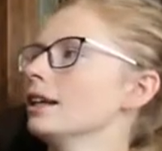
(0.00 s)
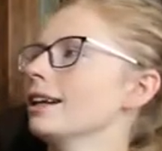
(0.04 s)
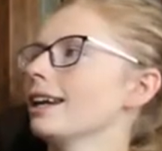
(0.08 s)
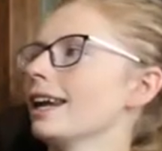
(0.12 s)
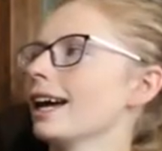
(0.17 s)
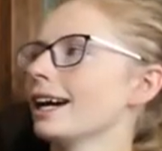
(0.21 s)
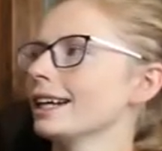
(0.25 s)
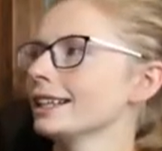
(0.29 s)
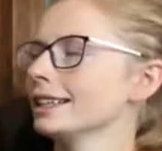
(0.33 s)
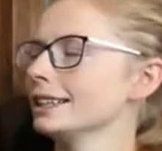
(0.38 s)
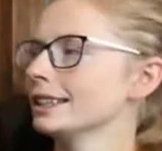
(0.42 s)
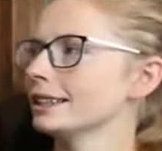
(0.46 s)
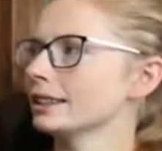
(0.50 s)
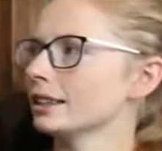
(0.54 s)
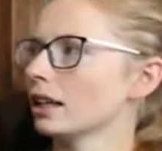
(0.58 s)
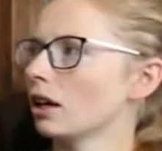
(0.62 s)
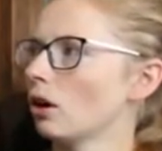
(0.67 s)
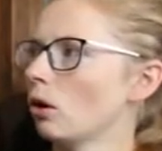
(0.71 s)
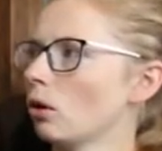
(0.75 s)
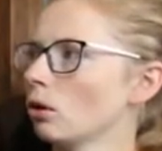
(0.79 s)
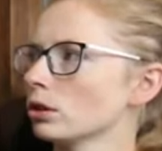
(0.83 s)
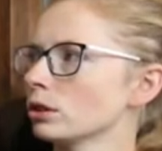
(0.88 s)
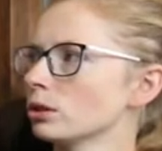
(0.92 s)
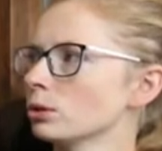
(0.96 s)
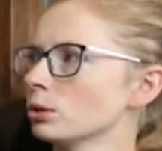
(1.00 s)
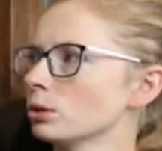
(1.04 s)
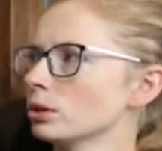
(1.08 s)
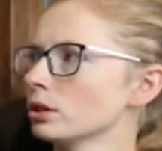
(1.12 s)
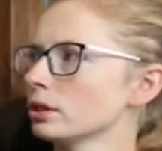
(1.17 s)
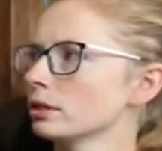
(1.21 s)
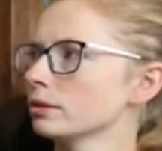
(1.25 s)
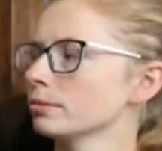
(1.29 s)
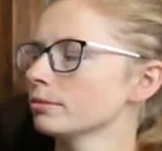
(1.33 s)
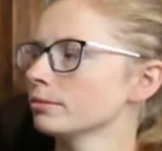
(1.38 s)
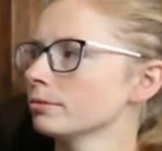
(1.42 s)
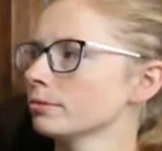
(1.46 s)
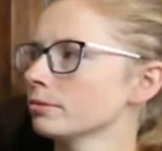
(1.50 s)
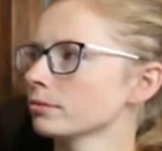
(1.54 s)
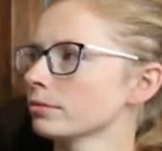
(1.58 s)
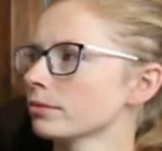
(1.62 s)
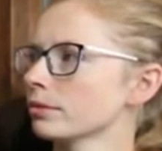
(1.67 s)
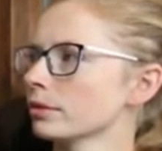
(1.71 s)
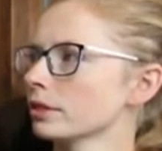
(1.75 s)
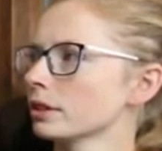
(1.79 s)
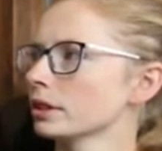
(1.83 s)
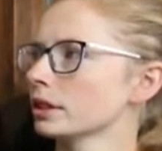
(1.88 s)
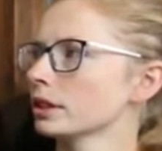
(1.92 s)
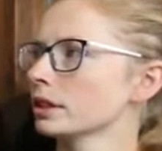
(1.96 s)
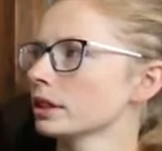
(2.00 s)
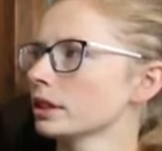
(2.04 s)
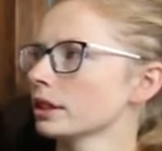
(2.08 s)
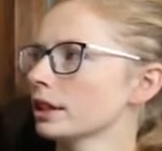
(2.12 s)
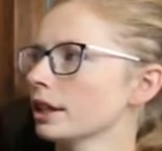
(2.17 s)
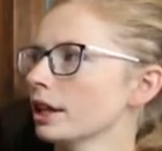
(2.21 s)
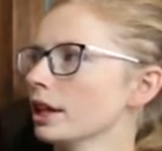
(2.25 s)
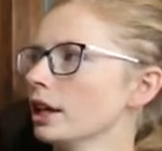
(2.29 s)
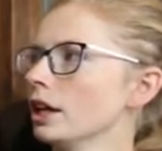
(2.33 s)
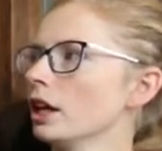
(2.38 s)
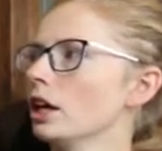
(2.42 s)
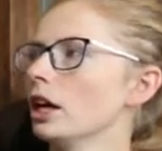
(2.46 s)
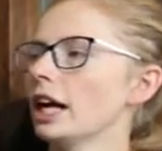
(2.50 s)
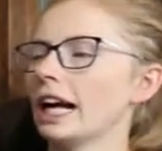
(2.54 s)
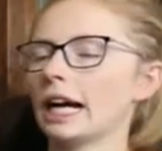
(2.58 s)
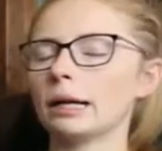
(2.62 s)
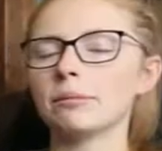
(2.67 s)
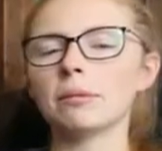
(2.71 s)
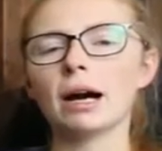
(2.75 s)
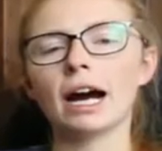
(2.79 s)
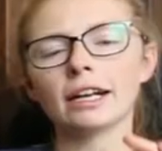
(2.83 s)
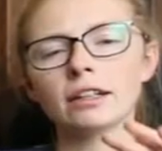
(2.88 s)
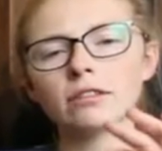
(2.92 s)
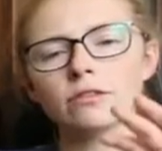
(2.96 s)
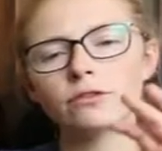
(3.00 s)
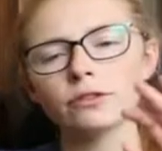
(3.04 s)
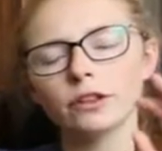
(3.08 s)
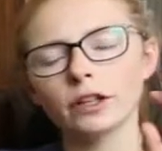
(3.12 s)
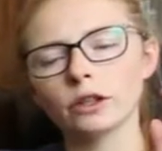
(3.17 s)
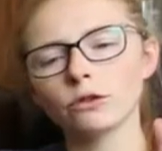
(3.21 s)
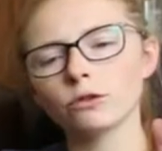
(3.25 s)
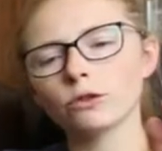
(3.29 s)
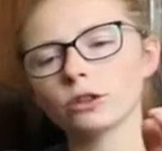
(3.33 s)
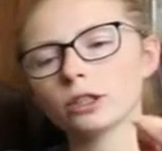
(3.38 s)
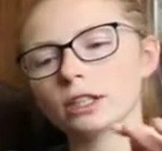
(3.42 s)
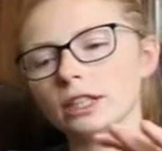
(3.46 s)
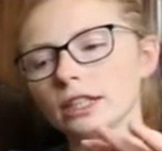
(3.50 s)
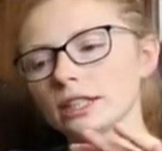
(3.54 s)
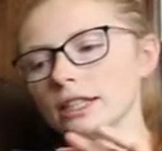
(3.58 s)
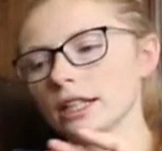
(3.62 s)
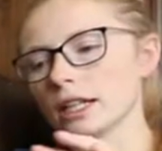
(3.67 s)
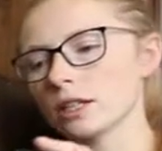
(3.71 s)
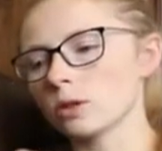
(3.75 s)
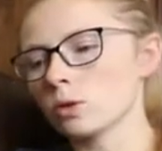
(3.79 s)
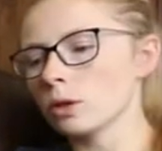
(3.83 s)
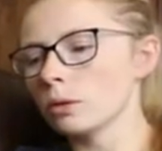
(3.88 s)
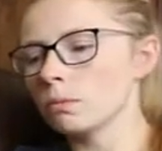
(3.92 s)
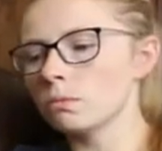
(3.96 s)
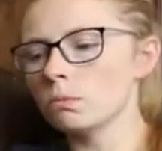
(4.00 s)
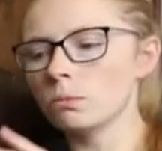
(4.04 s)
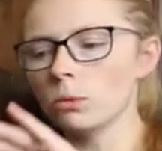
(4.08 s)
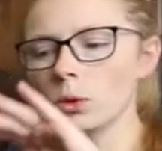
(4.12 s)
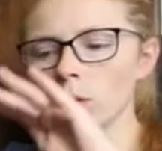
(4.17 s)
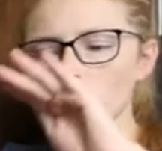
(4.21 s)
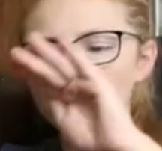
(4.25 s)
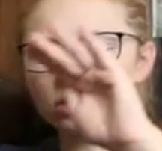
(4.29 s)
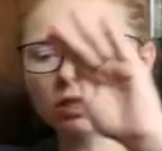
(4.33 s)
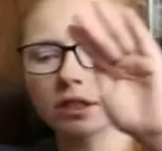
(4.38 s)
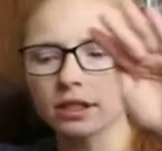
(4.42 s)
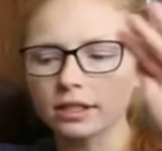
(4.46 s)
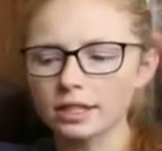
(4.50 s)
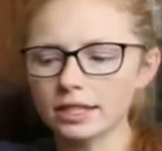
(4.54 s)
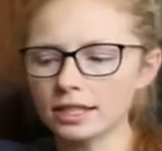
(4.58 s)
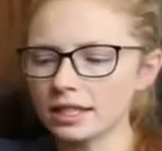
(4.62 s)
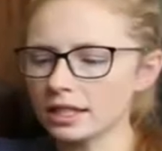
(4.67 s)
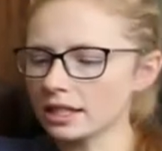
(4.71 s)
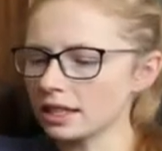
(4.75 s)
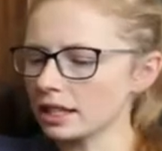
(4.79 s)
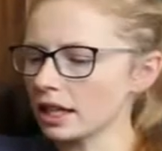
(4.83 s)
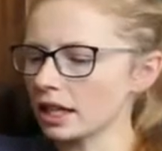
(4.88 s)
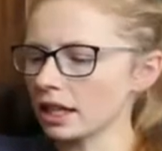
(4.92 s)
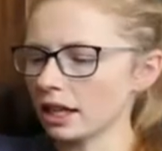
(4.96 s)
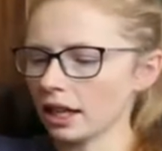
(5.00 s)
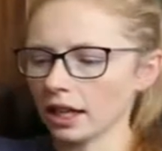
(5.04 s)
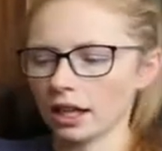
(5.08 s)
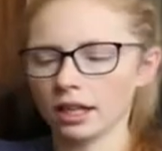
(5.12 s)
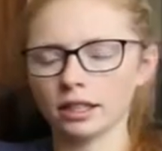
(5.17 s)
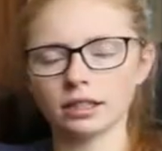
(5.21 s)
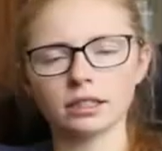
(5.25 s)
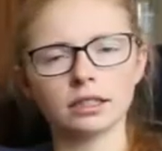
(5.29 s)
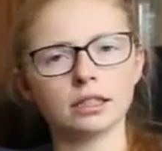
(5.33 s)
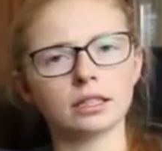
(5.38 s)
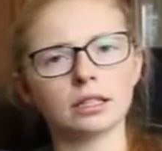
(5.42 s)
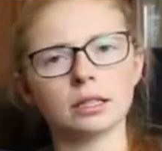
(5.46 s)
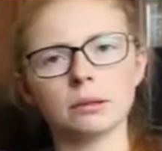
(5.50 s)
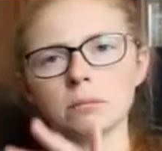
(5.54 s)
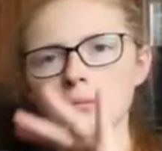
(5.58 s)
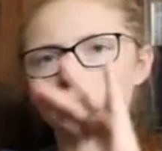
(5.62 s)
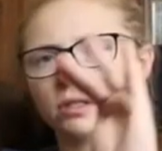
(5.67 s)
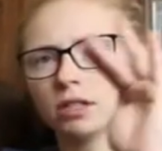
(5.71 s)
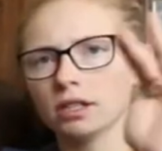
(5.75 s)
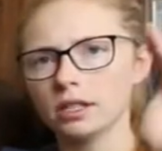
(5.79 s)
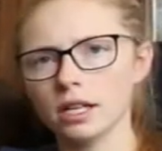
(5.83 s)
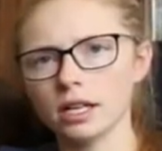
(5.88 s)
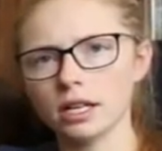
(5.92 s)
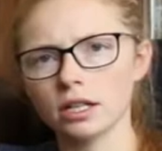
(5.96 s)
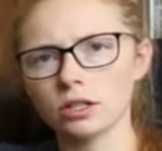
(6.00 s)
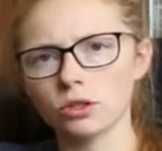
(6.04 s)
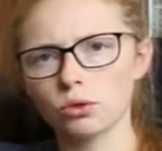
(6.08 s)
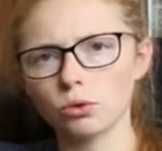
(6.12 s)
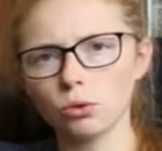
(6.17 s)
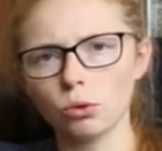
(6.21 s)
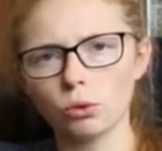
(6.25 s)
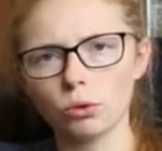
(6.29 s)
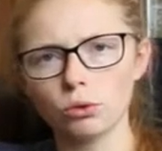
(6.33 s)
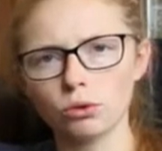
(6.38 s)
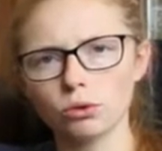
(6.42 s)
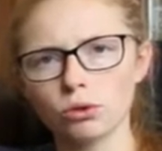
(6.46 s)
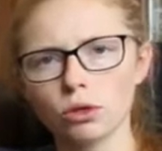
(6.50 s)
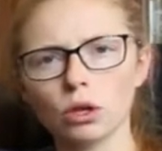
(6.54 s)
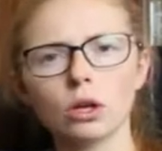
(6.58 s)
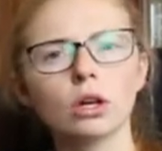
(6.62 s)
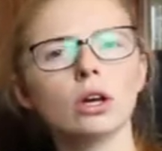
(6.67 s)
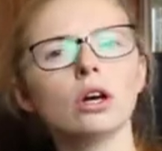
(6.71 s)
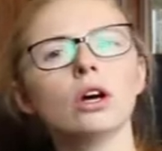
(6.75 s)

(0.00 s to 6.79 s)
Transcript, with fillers: Leichte Rauchnote. Am Anfang wirklich, also im Mund sehr angenehm, sehr süß.